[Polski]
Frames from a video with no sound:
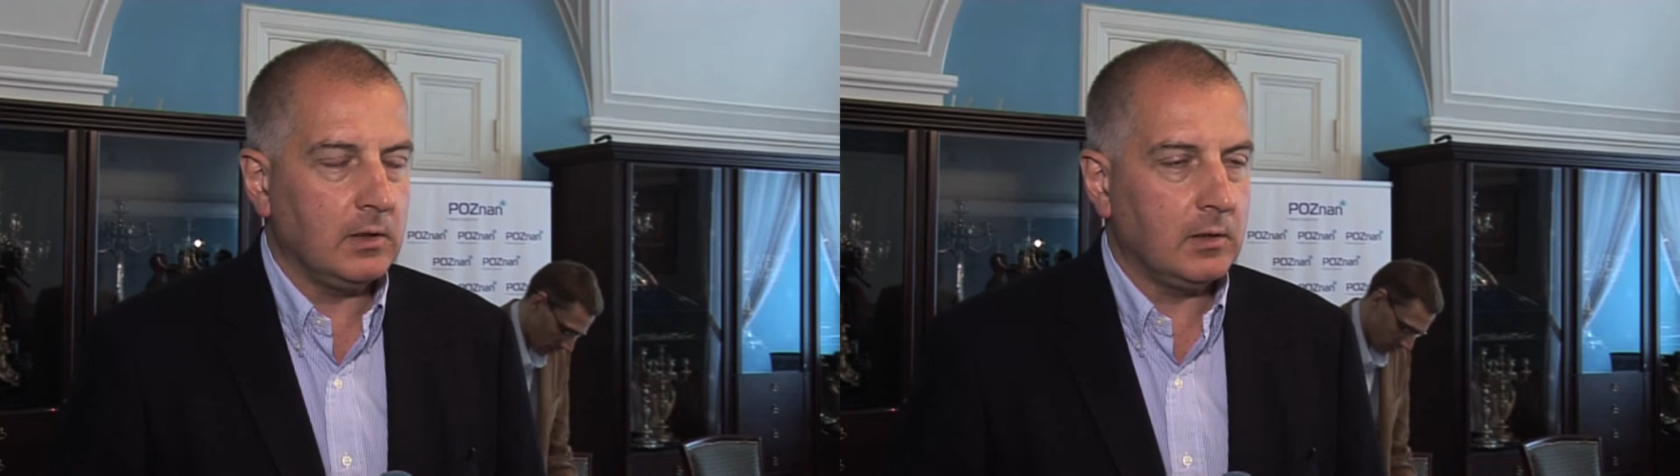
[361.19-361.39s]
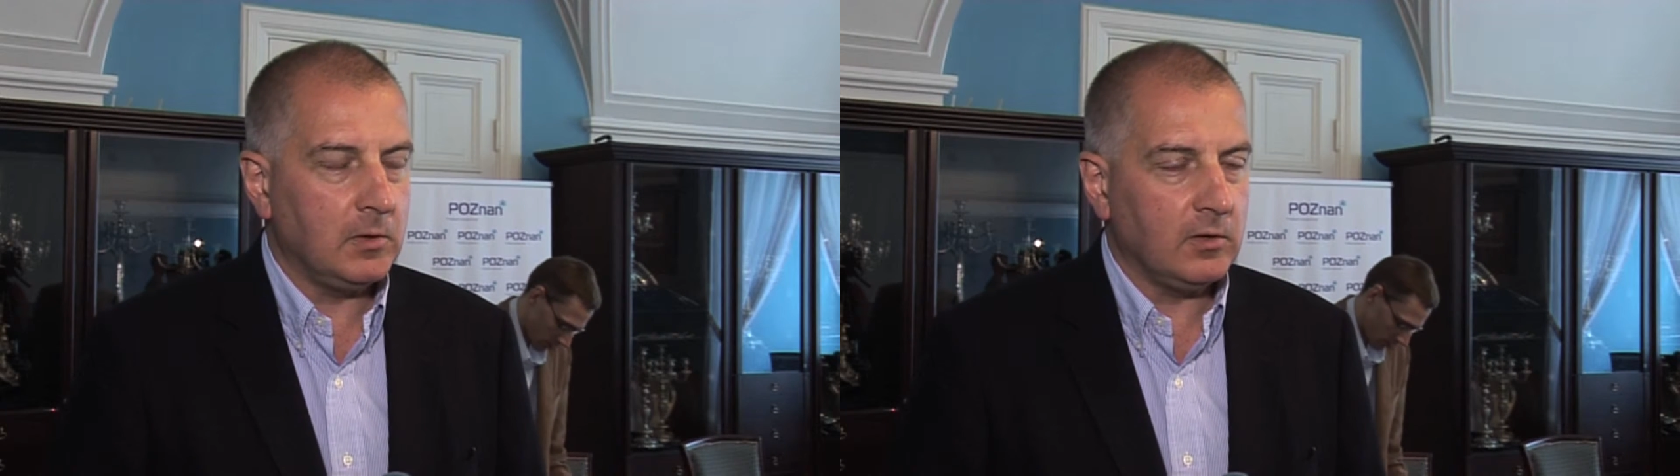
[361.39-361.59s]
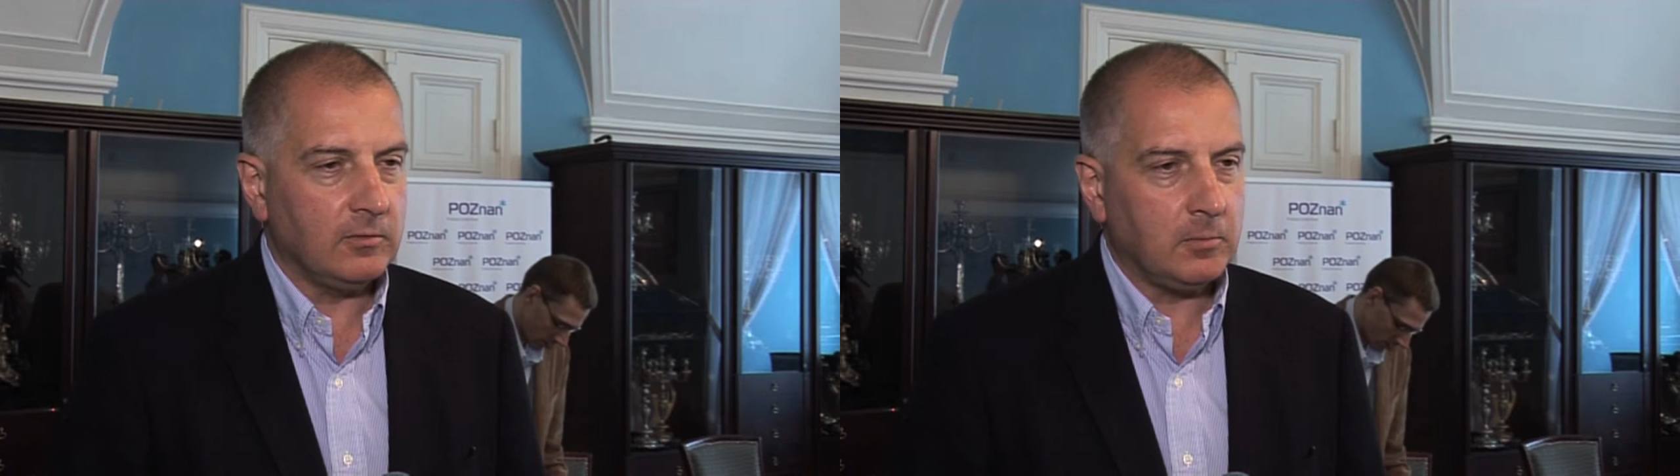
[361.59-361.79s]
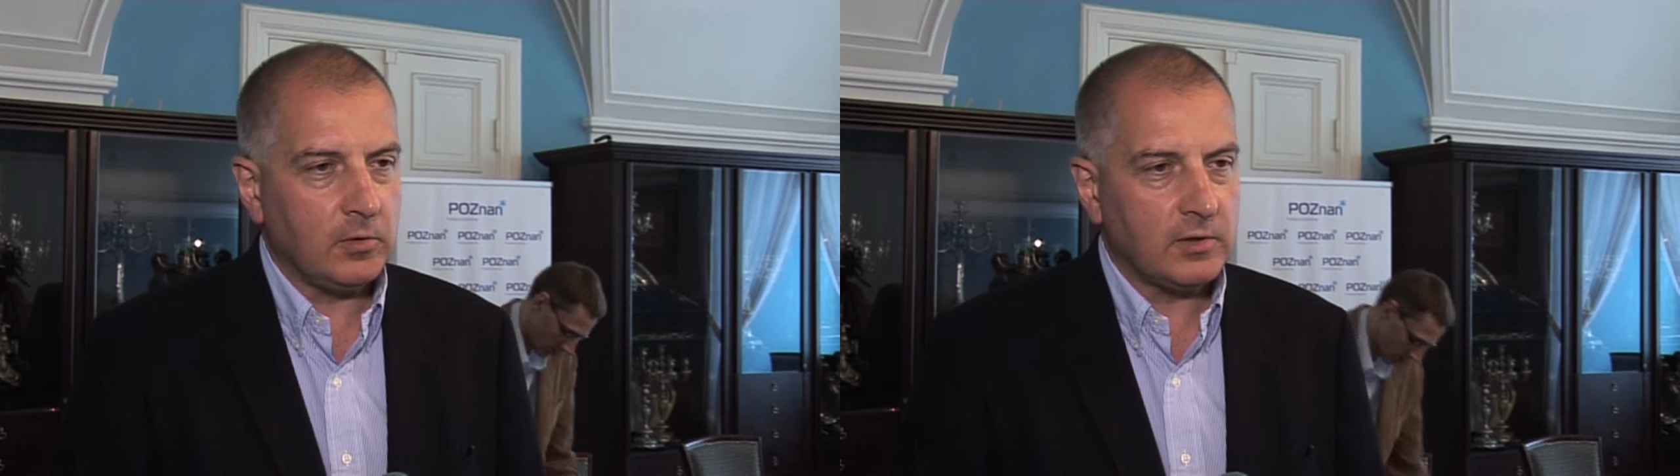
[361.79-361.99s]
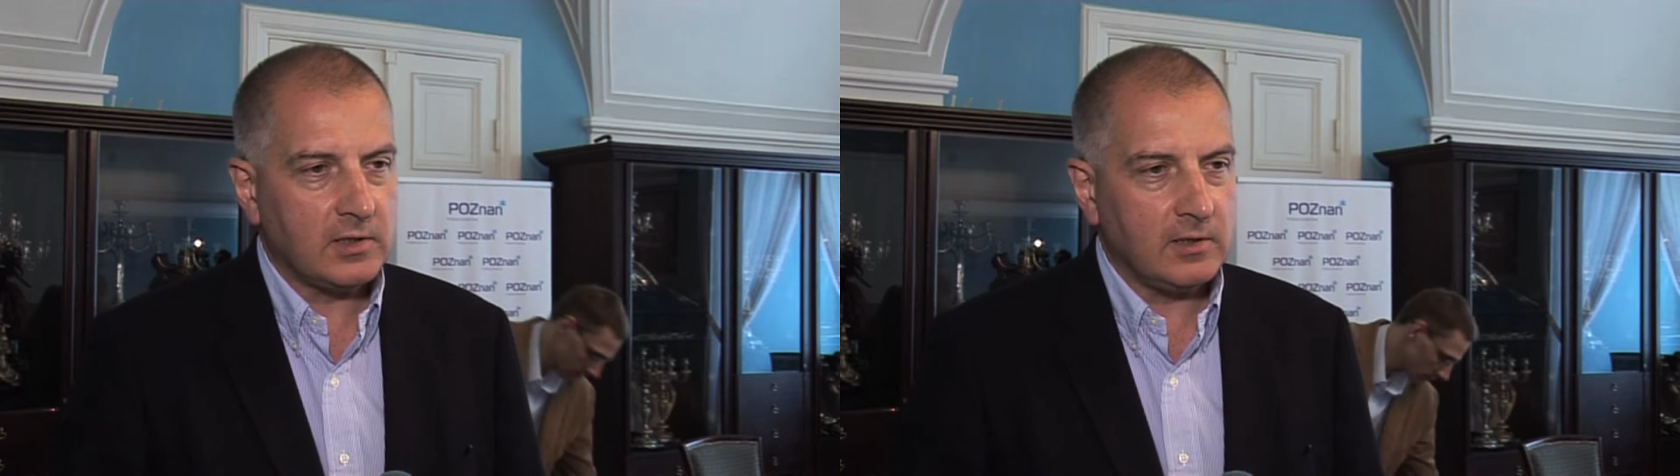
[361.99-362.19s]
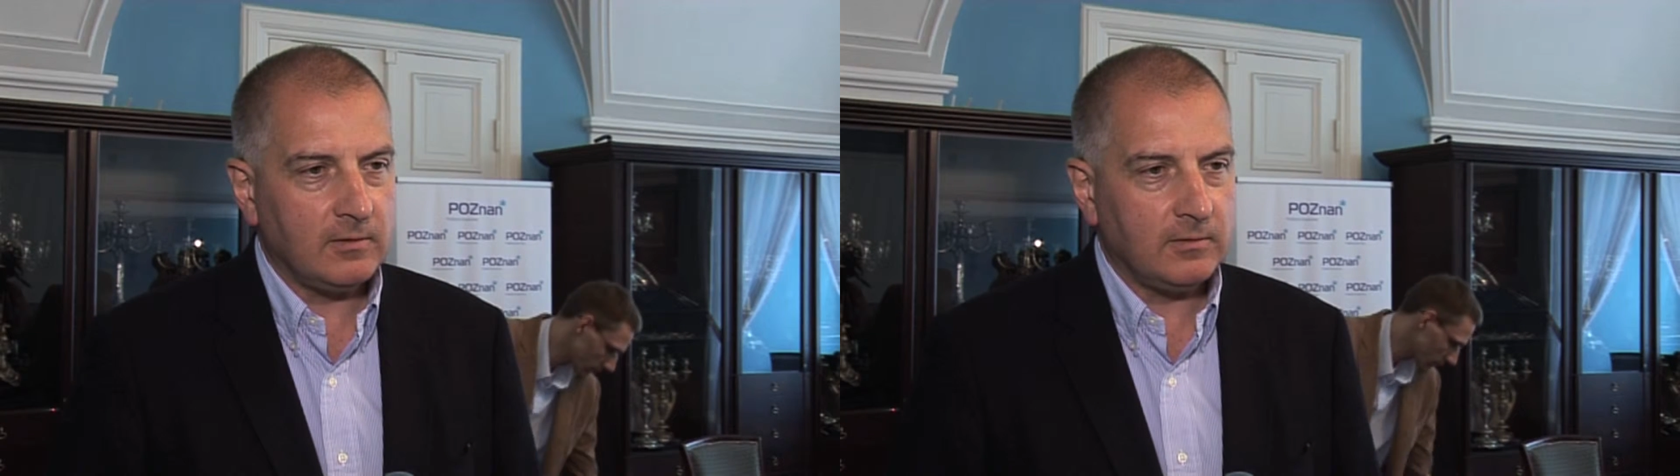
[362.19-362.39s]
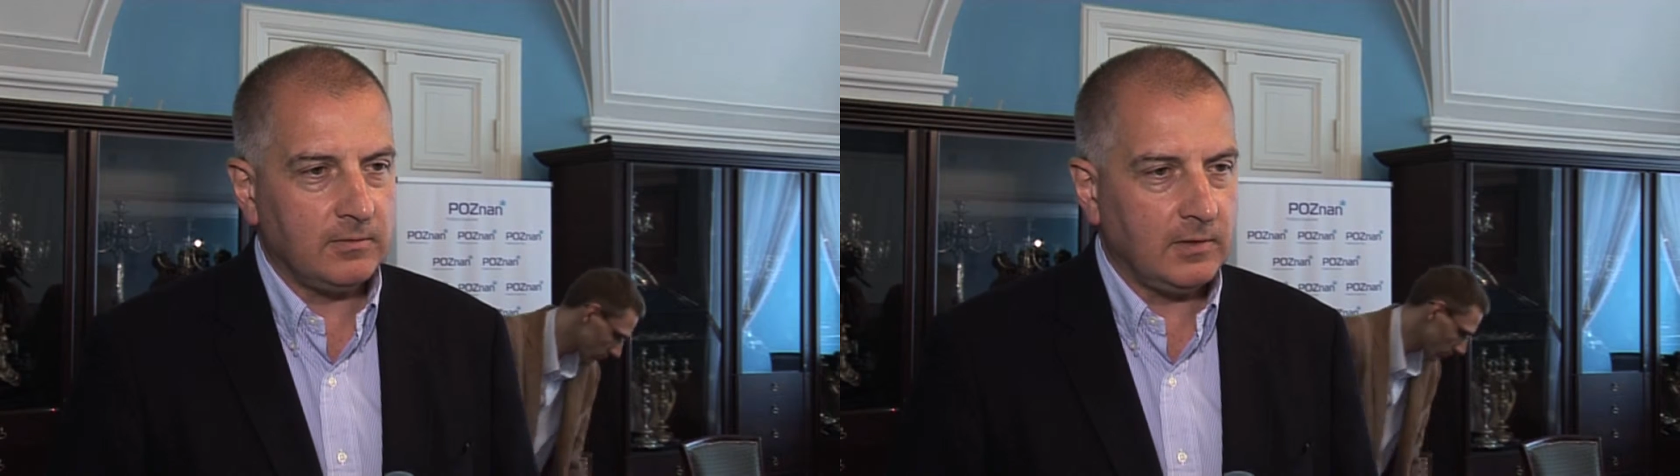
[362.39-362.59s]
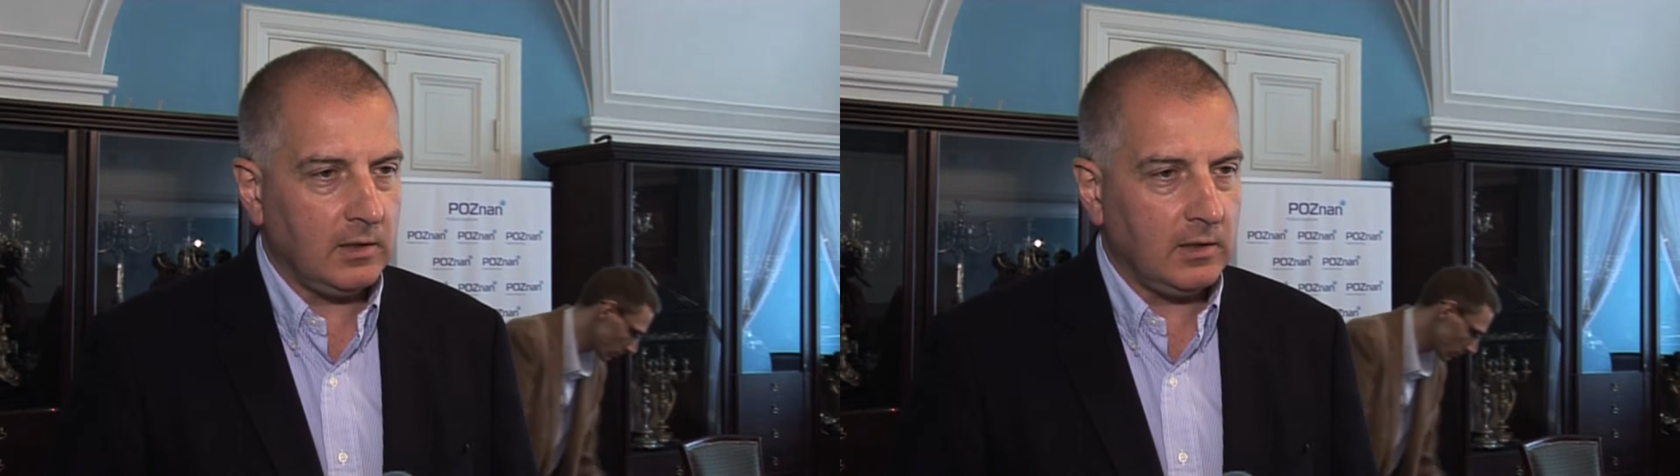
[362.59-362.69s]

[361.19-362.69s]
gminom w Polsce w